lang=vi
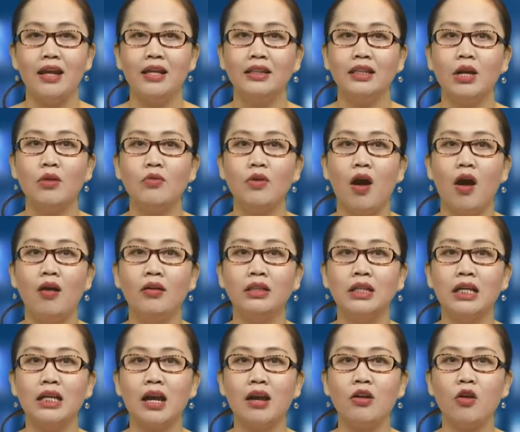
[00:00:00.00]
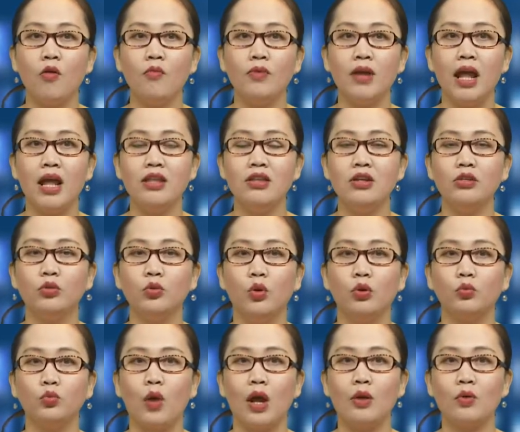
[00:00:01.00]
Theo đó, thì các công nghệ như thuật
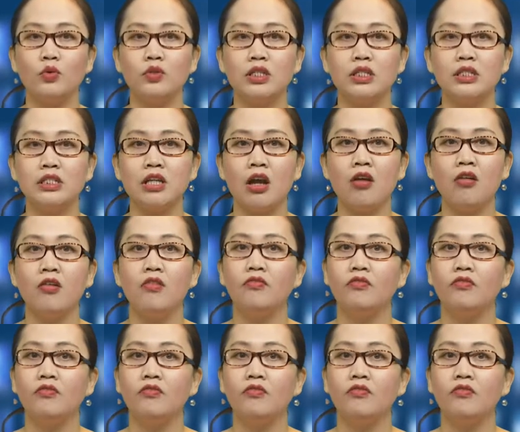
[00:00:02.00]
toán của TikTok